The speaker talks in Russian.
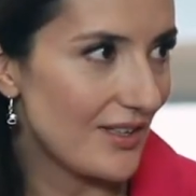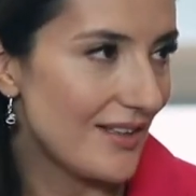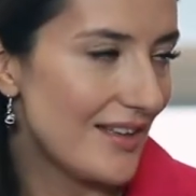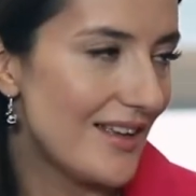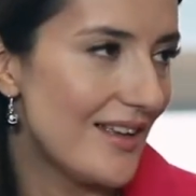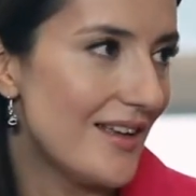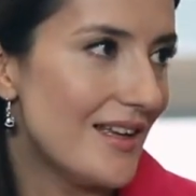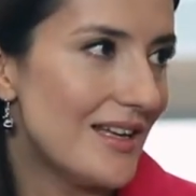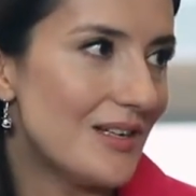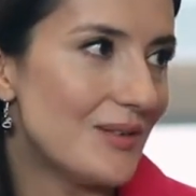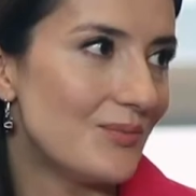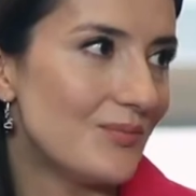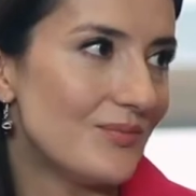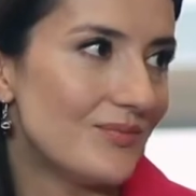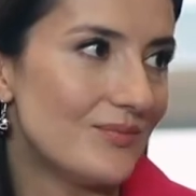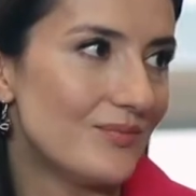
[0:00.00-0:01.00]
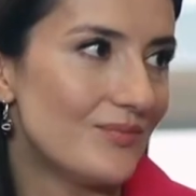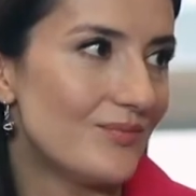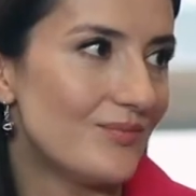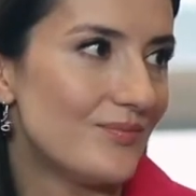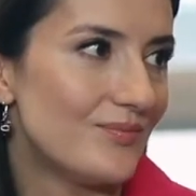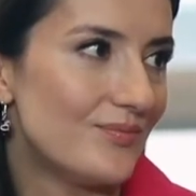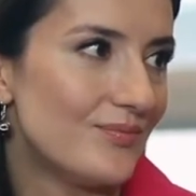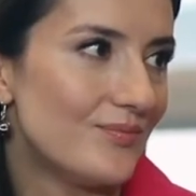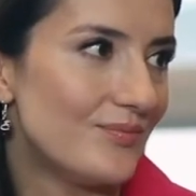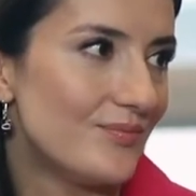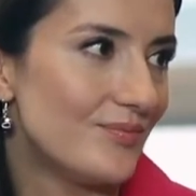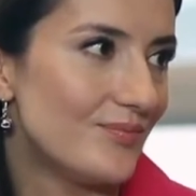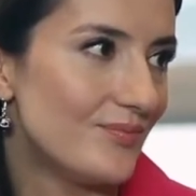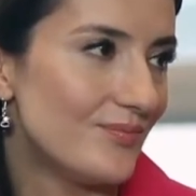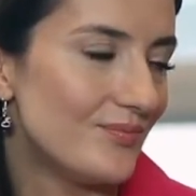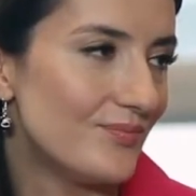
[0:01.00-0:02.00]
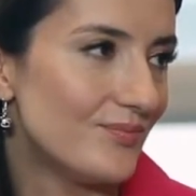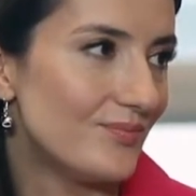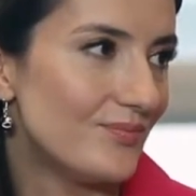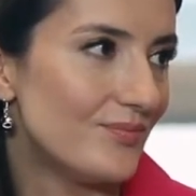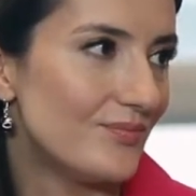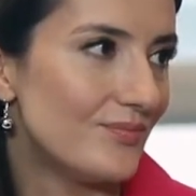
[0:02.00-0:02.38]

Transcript: потом-то, если вас не устроит